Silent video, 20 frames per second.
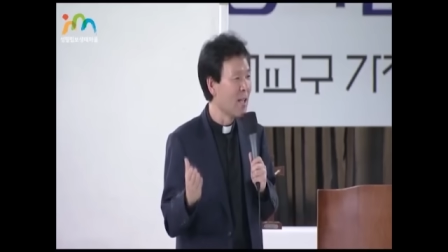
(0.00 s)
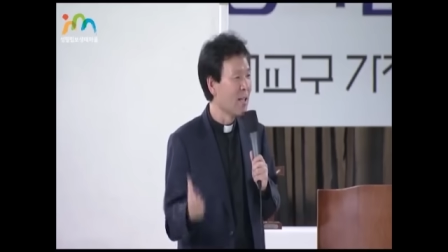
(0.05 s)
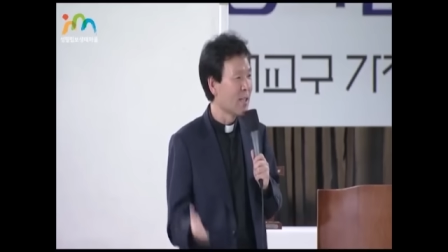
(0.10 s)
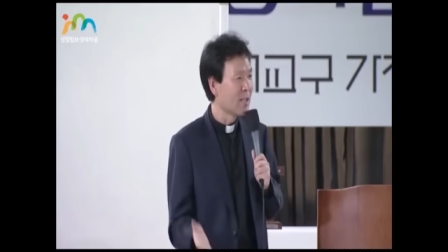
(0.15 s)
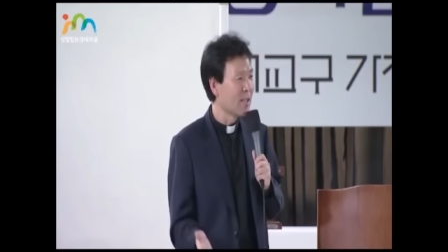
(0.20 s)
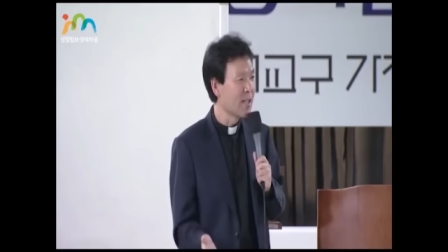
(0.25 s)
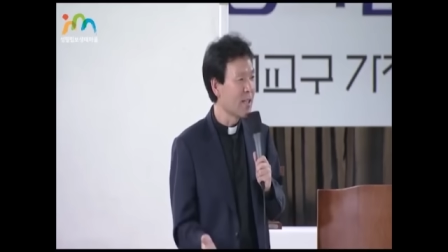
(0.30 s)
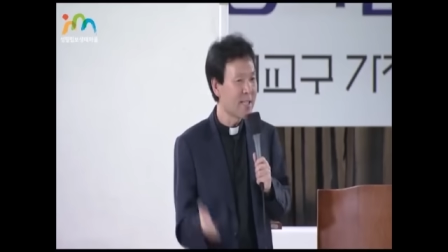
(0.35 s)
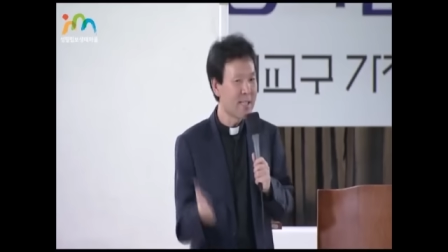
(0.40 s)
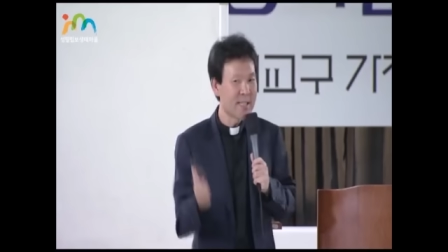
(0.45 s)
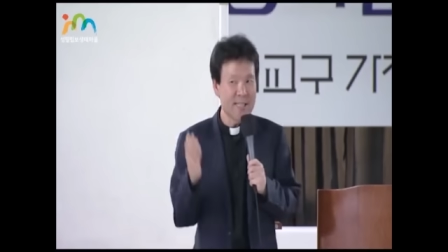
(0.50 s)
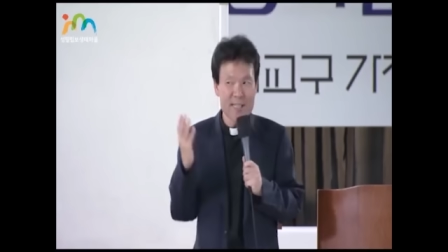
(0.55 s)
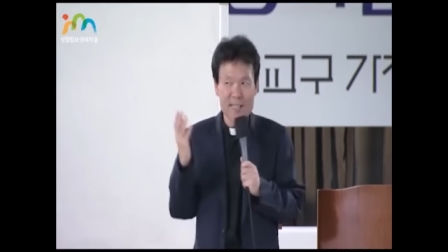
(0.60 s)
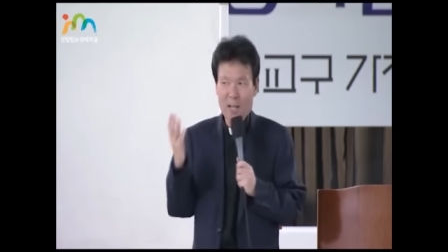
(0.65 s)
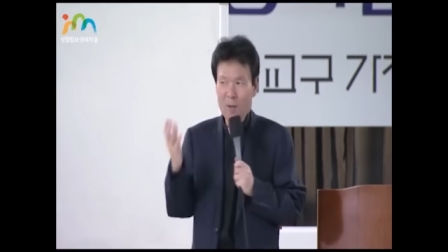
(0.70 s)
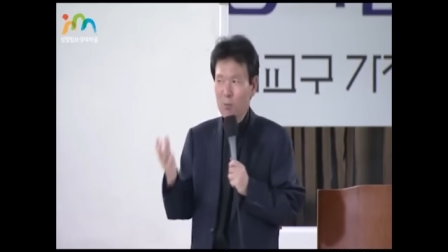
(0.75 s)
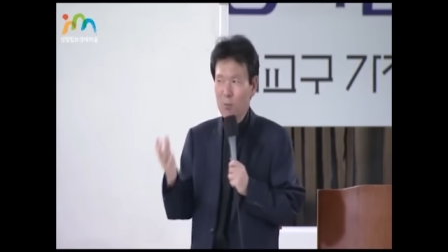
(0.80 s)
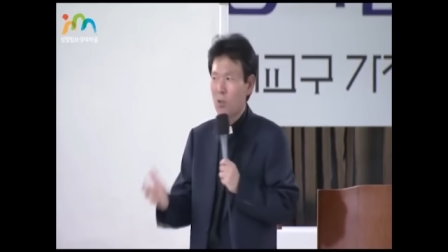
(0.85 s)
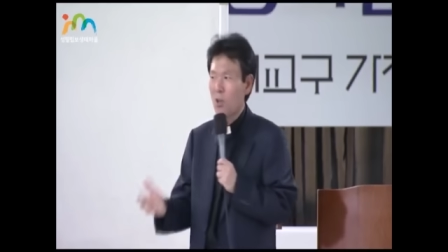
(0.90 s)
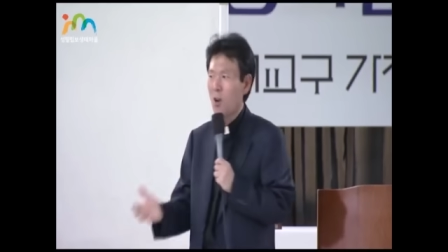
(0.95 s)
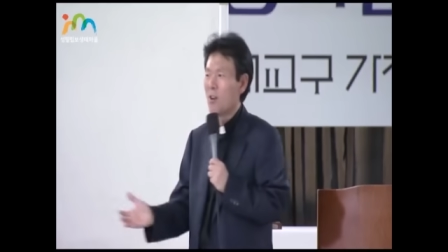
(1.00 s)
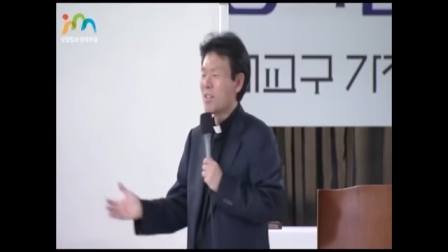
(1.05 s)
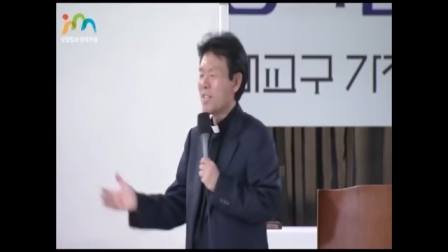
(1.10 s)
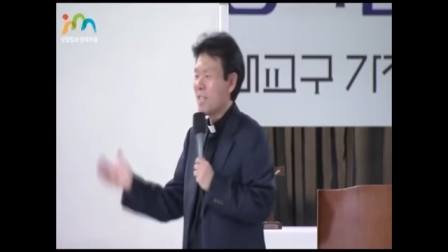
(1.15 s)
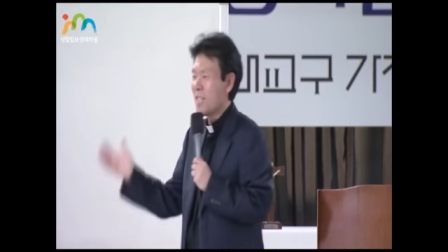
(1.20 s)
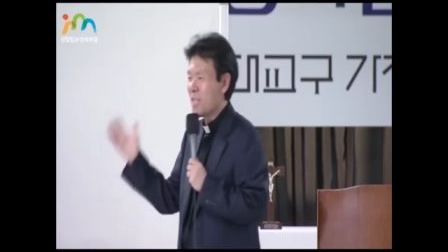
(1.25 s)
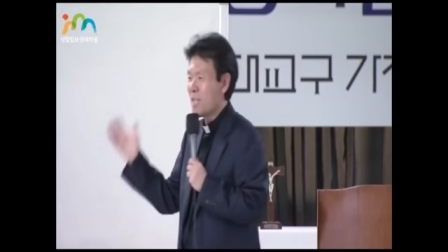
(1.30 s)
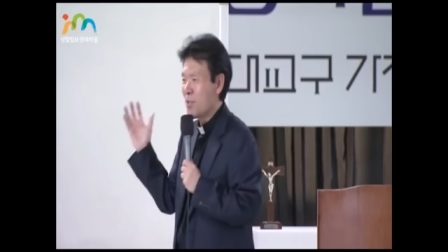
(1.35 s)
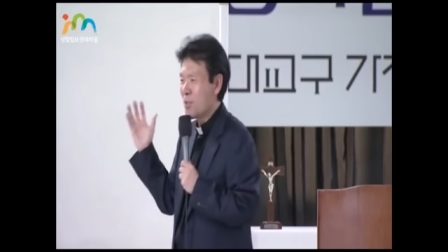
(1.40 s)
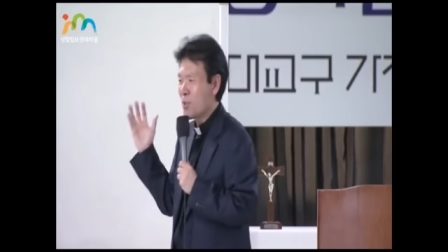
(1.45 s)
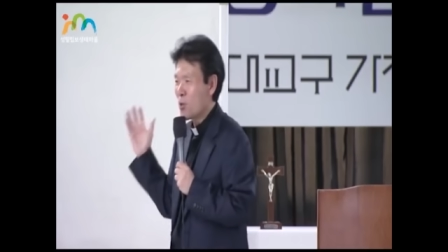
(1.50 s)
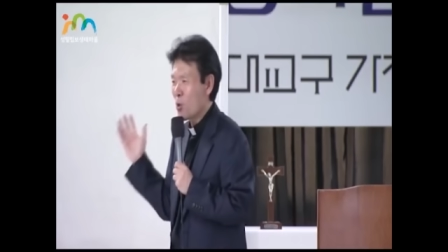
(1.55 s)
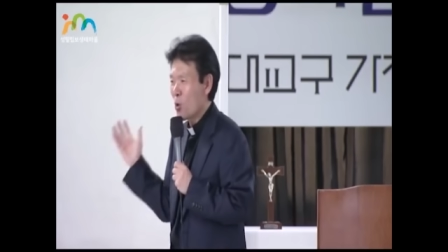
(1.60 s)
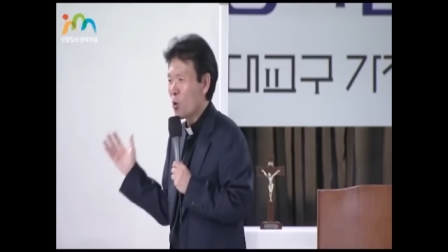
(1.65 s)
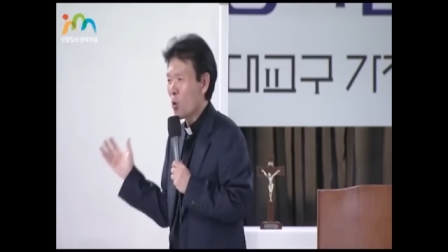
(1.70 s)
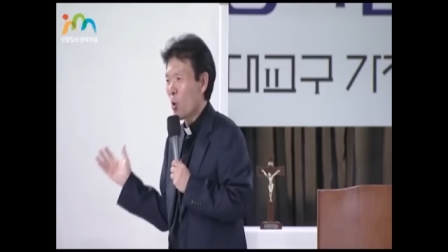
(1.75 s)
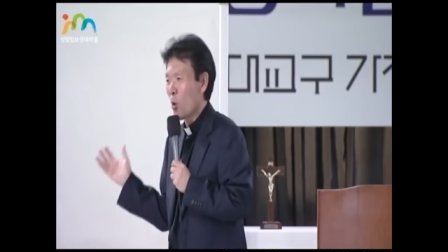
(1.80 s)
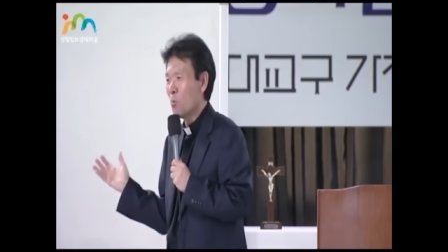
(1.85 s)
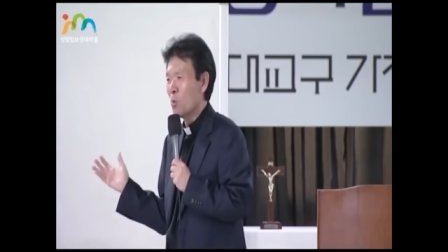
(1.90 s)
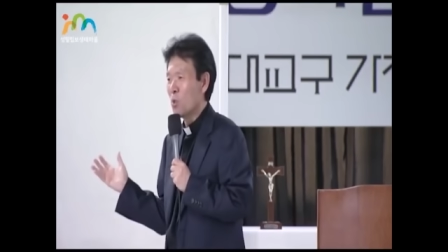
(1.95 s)
그래서 이때부터 있는 돈
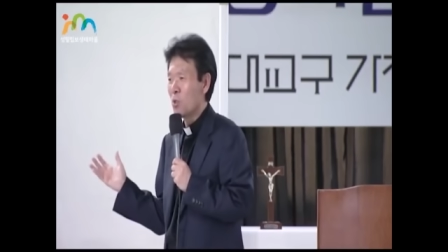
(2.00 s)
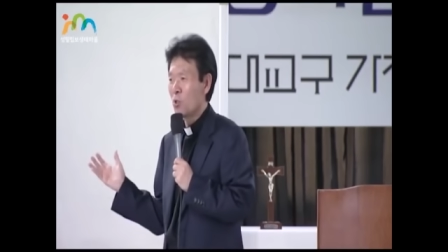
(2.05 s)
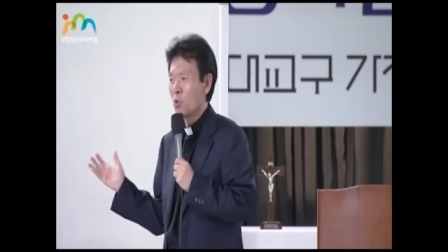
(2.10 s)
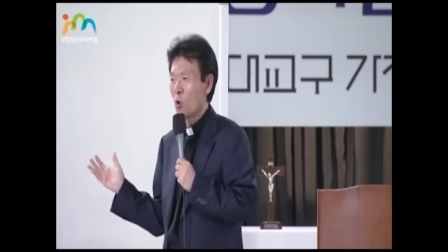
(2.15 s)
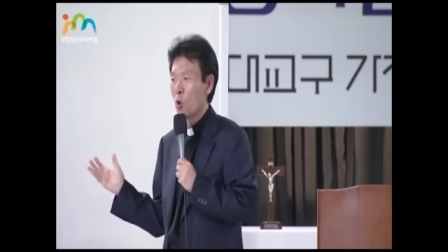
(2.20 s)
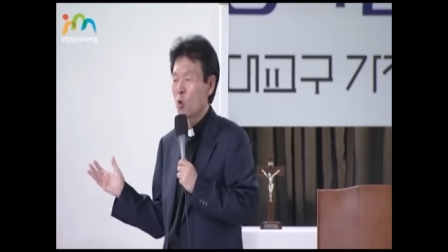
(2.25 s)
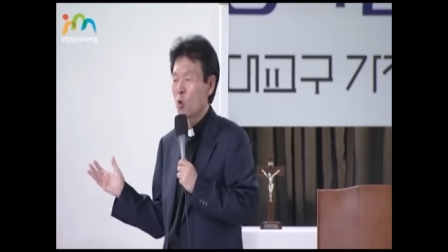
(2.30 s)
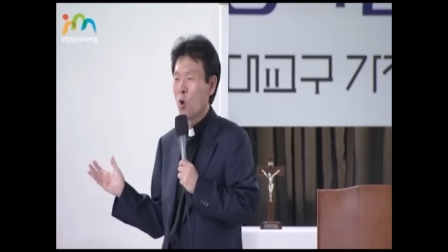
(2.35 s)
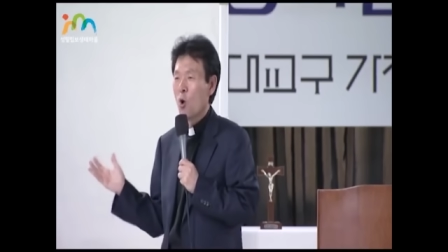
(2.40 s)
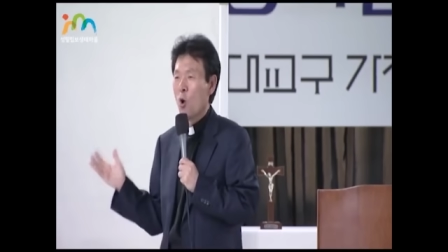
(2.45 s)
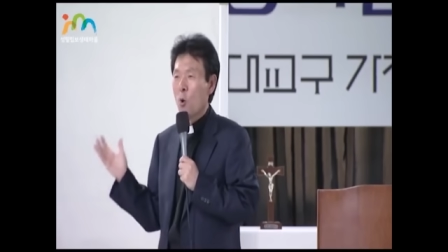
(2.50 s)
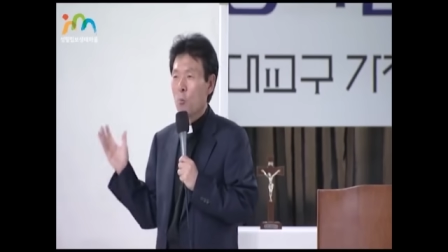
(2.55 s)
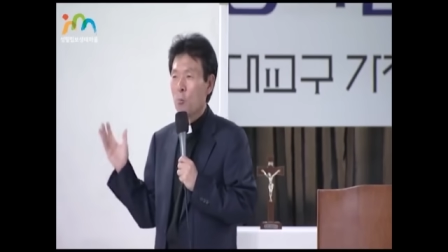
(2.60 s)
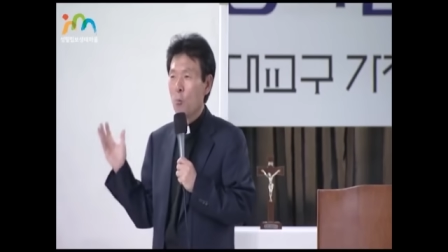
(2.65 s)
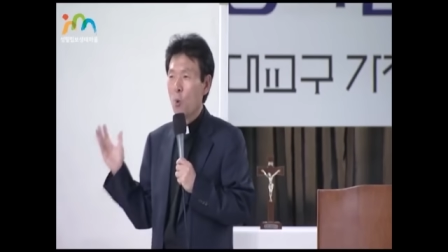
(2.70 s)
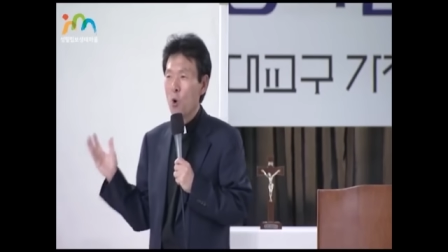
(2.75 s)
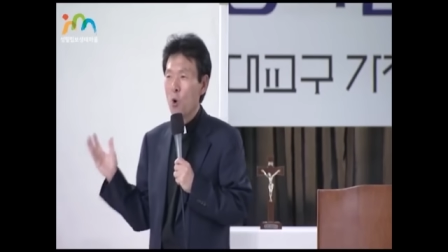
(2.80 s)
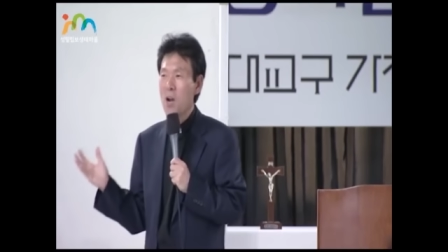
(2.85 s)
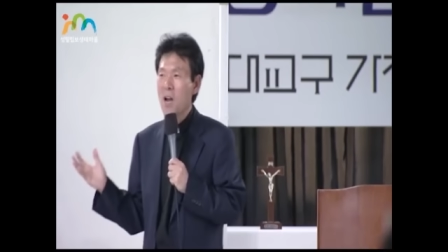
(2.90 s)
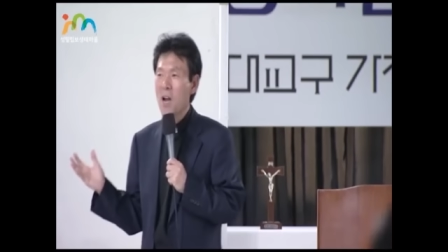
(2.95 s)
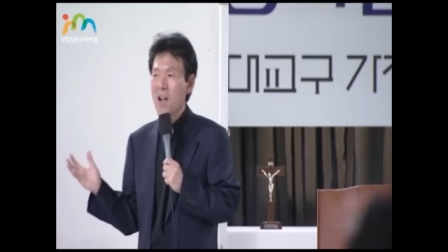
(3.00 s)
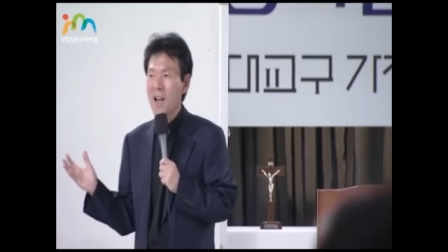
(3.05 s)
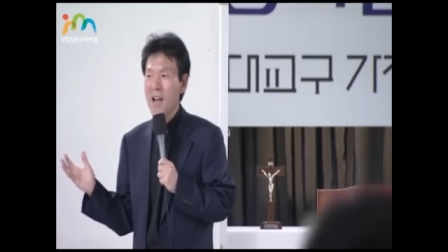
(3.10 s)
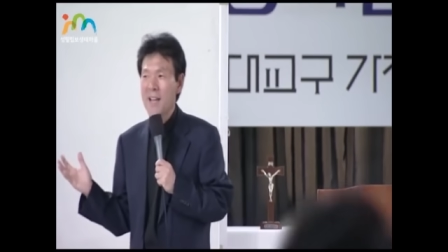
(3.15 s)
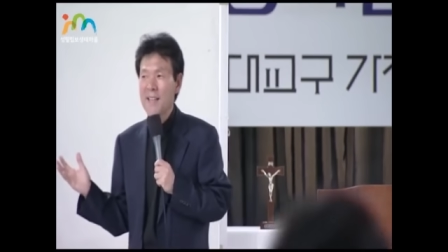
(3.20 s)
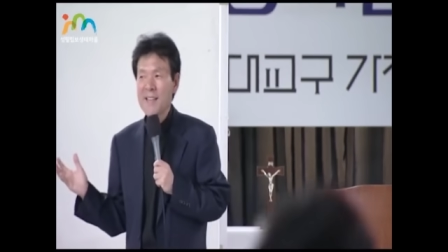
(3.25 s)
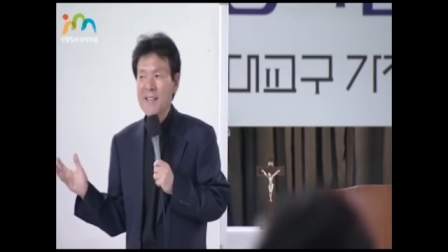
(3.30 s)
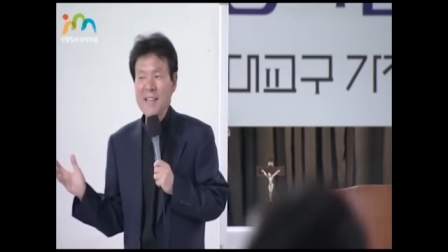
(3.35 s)
없는 돈 몰락한